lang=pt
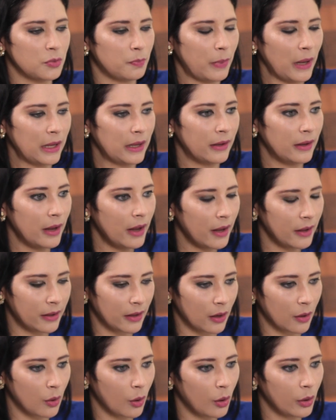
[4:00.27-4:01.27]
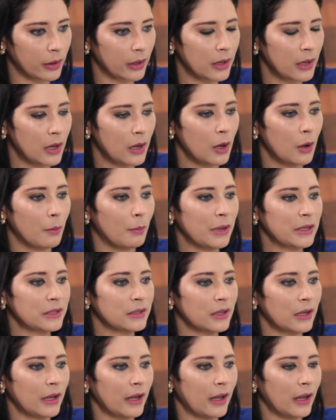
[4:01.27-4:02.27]
de pele negra agora,
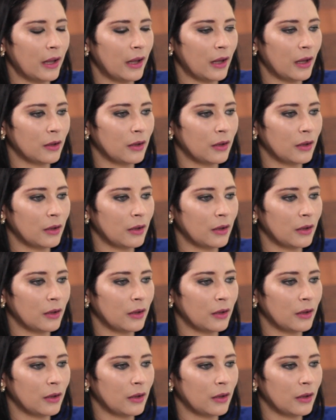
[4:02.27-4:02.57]
mas é,